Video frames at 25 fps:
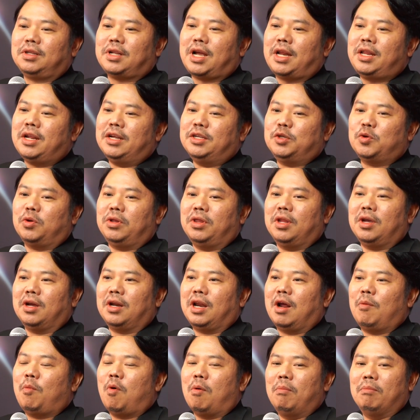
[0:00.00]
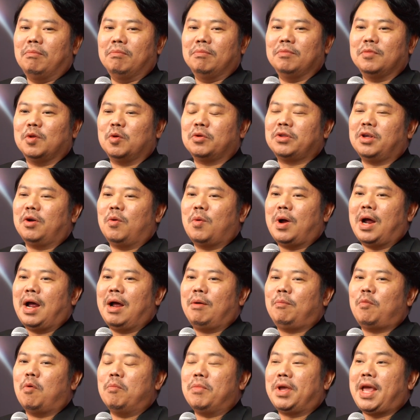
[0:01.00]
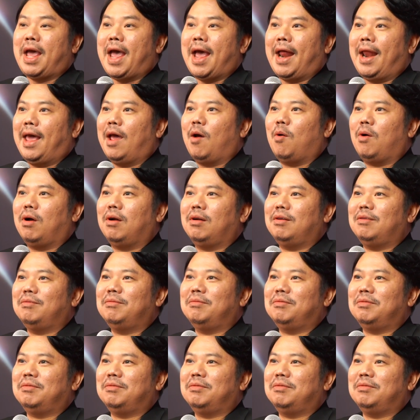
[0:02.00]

ถ้าถึงจุดหนึ่งแล้วผมรู้สึกว่าผมแก่แล้วอะ